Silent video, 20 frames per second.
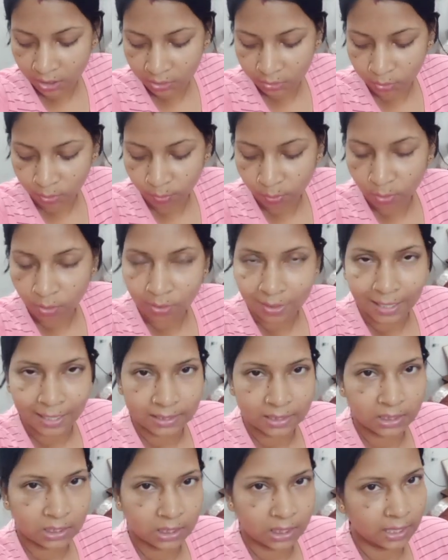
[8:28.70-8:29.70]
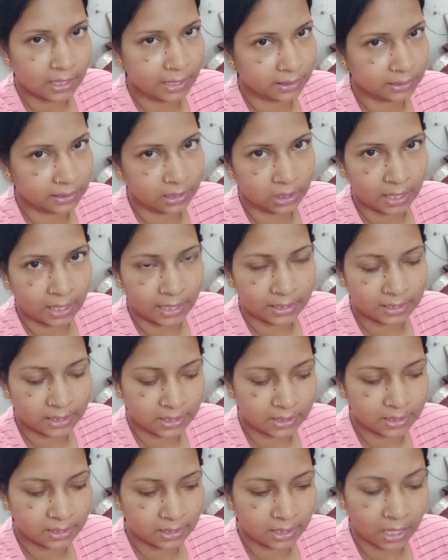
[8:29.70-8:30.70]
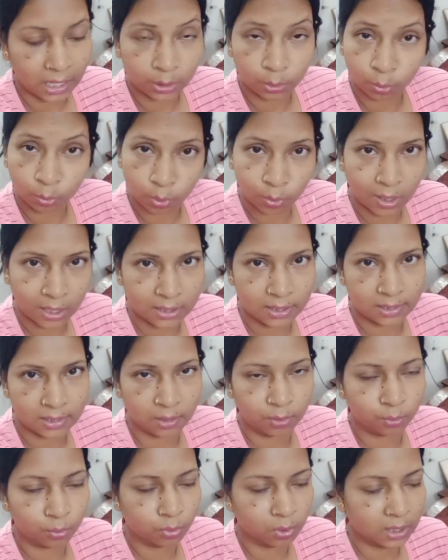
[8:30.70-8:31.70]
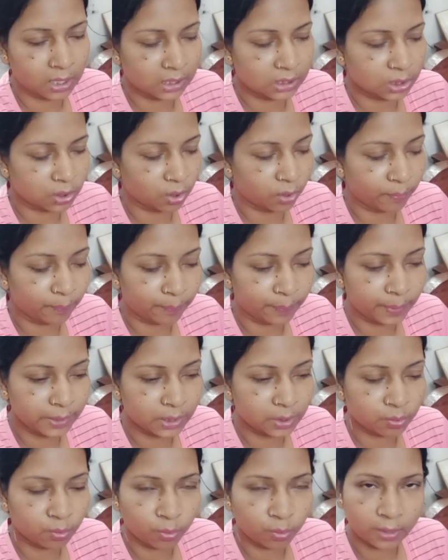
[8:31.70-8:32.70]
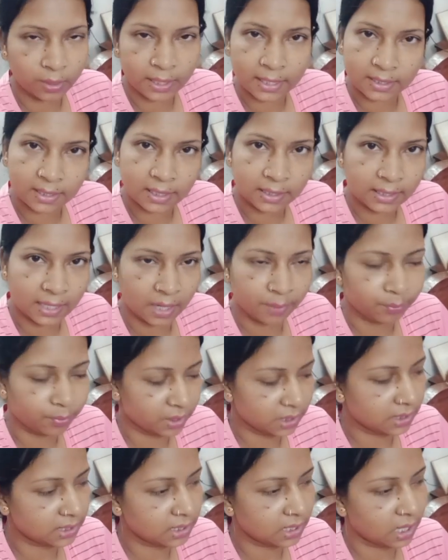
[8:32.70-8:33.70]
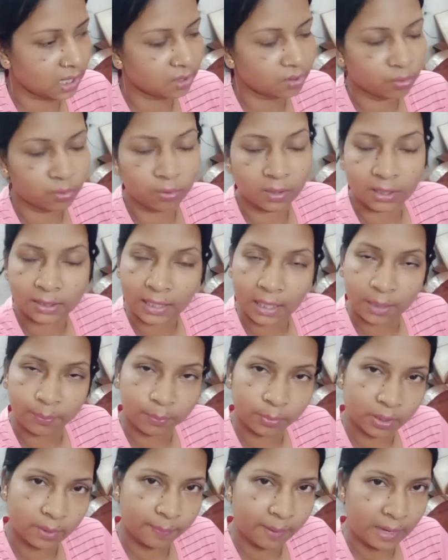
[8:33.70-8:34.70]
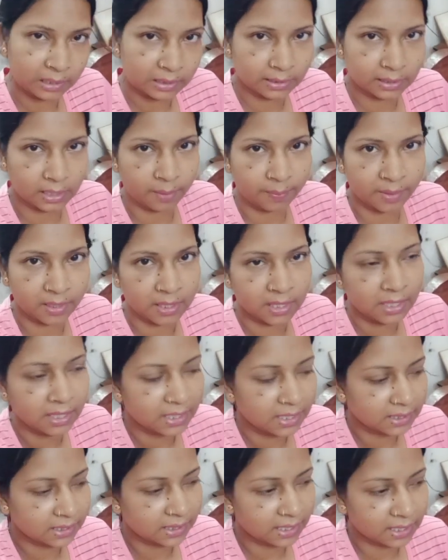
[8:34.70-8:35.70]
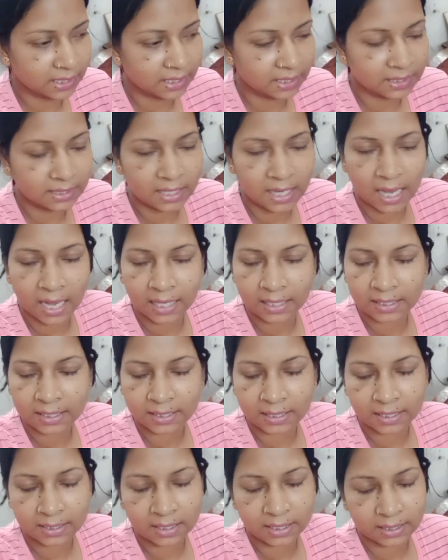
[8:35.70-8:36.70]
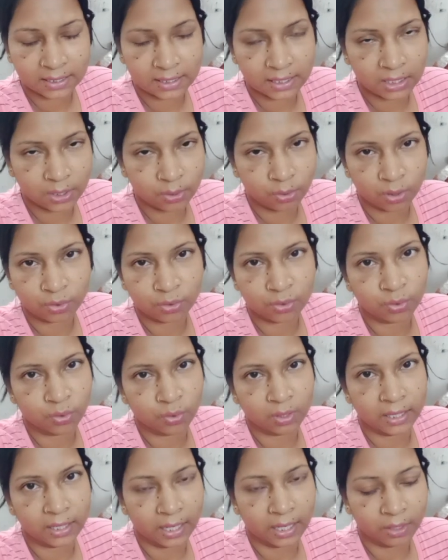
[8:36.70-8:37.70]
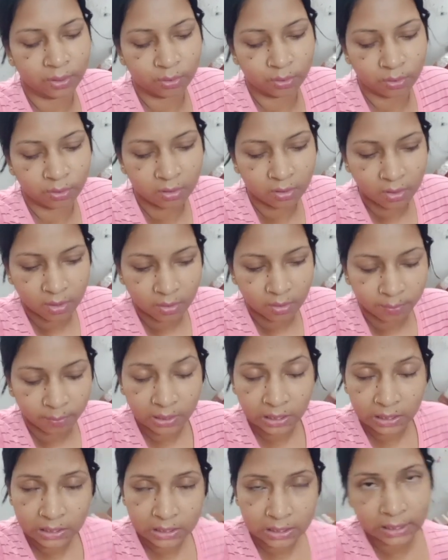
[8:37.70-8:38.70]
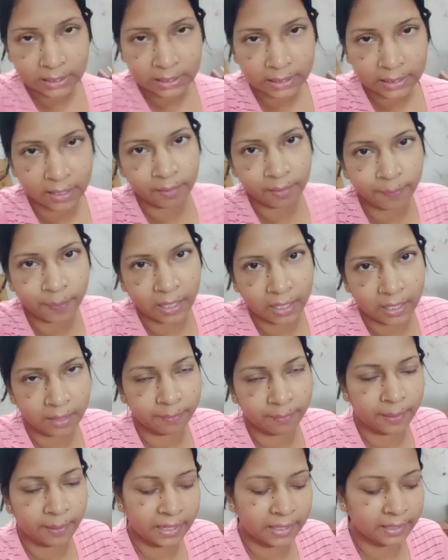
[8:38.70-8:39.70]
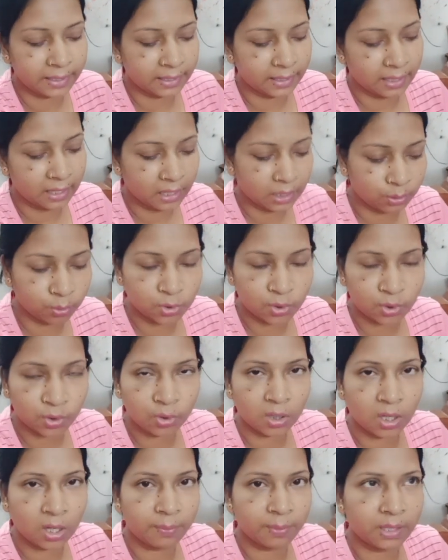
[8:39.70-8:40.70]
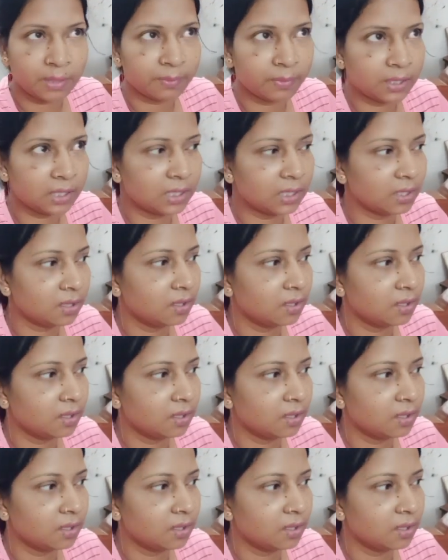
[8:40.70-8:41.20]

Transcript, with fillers: তো বলো কাজটা আর একটা কাজ আছে আর দুটো কাজ আছে দুটো কাজ কমপ্লিট করে এসে তারপরে স্নান করে তারপরে ভাত খাবে ছেলেটার যে আজকে যে কি কষ্ট গেল মানে চিন্তার বাইরে আর ওর জন্য আমি মানে